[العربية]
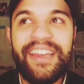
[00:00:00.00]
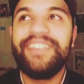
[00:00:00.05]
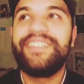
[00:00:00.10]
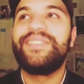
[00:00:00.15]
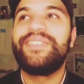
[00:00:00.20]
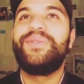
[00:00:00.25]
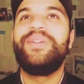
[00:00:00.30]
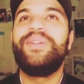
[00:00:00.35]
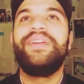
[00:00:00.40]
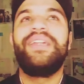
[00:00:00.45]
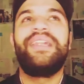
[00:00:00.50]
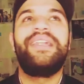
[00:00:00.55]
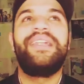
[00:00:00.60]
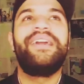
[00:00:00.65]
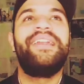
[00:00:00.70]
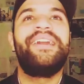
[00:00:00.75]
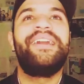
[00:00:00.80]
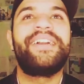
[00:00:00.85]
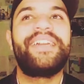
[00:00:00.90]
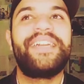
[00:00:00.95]
حيت تقولي
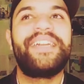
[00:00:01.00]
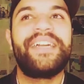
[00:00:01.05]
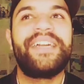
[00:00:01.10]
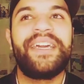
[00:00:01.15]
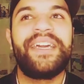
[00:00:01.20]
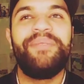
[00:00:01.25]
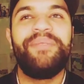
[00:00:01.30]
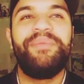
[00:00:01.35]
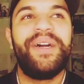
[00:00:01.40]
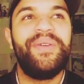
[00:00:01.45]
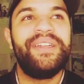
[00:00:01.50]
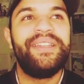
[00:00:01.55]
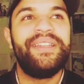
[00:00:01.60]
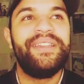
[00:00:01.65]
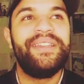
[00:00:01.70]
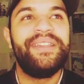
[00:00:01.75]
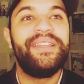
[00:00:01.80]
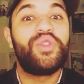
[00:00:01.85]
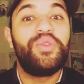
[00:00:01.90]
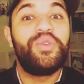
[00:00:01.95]
الله يلاقيك غير مع
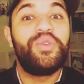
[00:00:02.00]
ولاد الناس